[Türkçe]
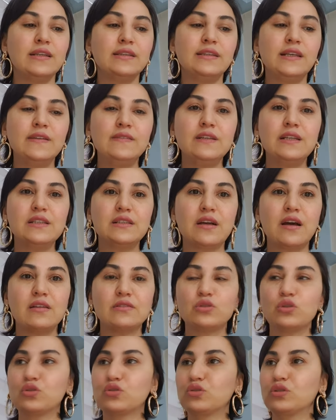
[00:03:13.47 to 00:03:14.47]
Devlet
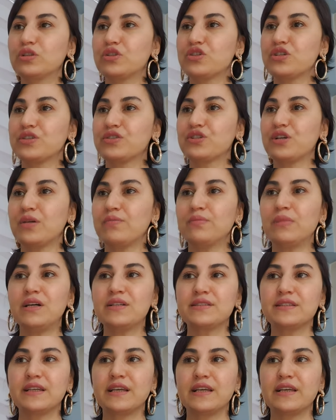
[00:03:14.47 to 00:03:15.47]
kadrosunda çalışan
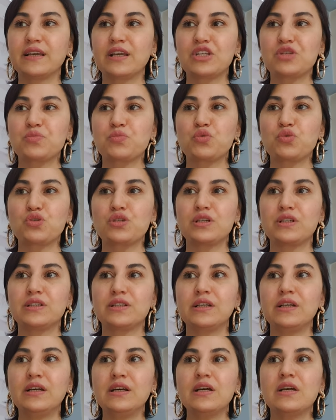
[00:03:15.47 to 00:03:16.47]
bazı yengeç
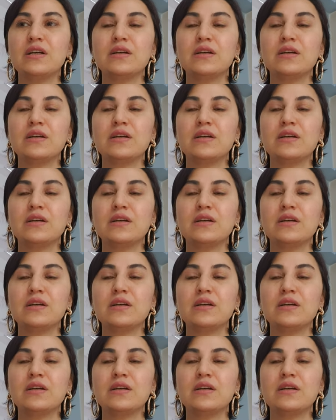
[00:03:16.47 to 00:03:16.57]
burçlarında